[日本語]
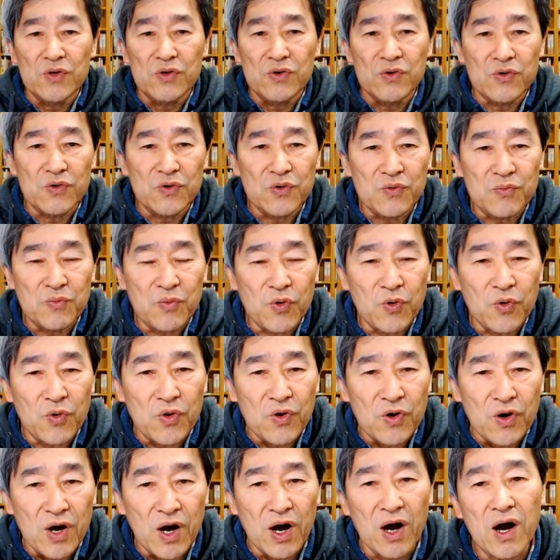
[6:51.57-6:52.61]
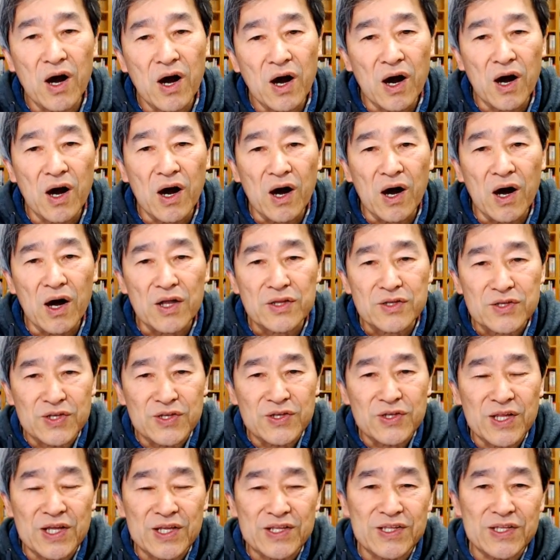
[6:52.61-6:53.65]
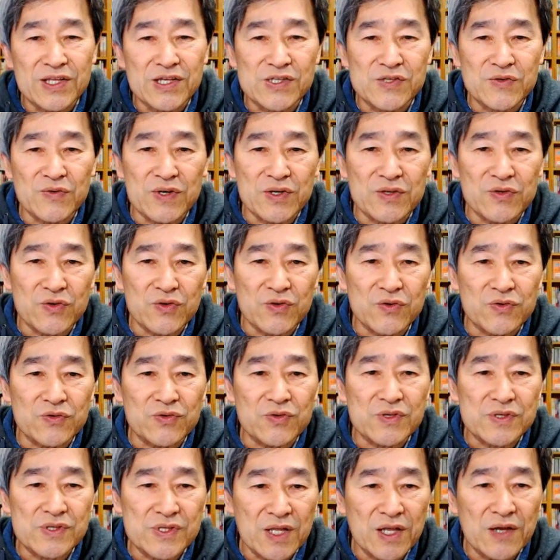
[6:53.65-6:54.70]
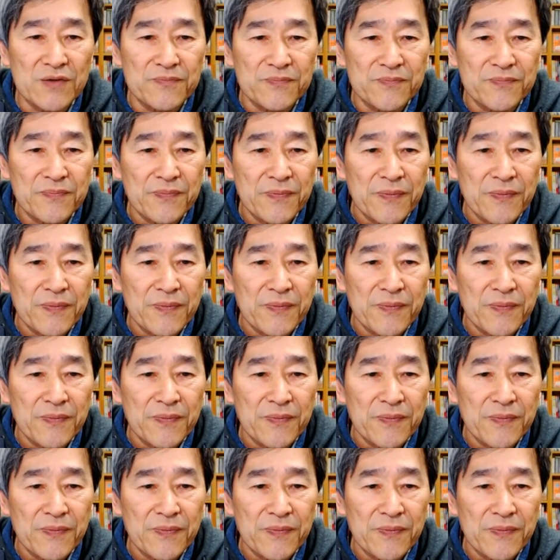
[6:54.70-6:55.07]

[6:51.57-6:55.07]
もう、ああ、ってなってしまうということですね。